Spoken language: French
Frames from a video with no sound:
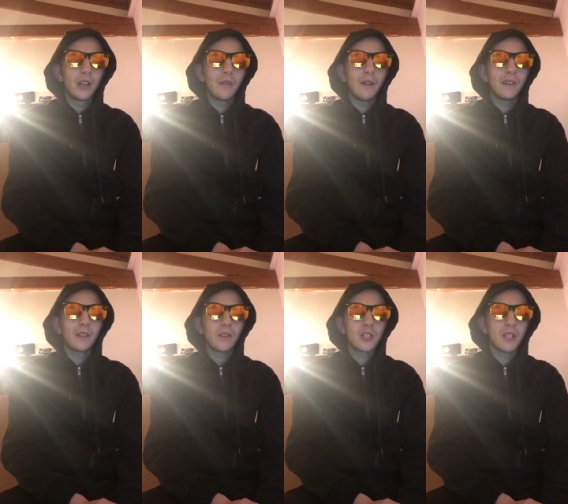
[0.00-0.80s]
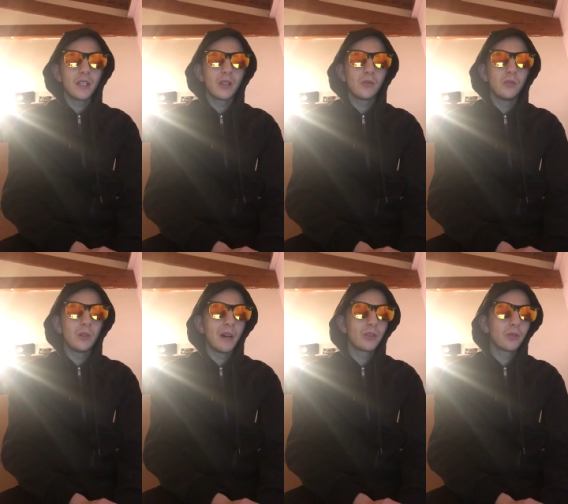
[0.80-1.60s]
Owens enchaîne les coups de
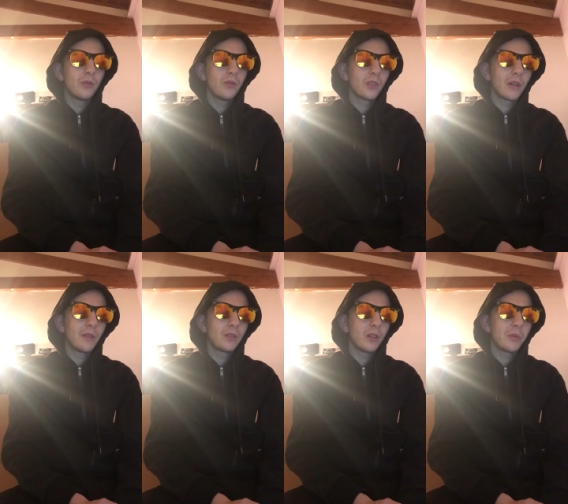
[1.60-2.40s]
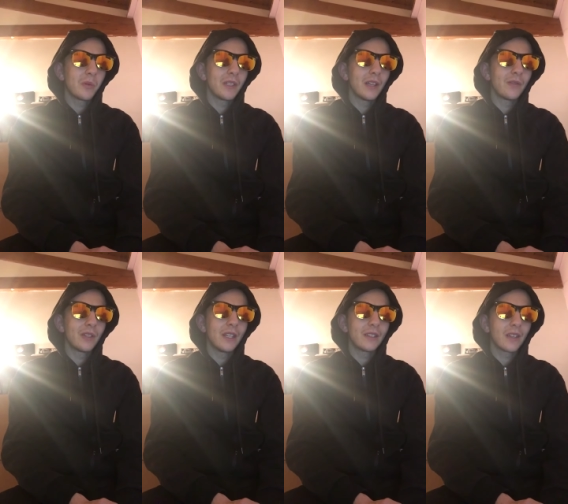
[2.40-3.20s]
bâton sur la voiture pour viser les
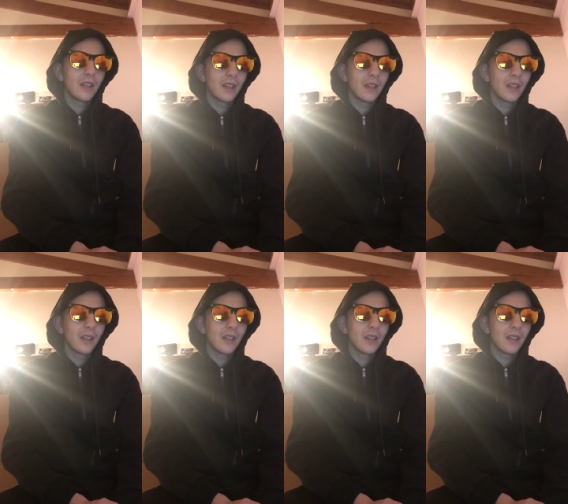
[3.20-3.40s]
fenêtres.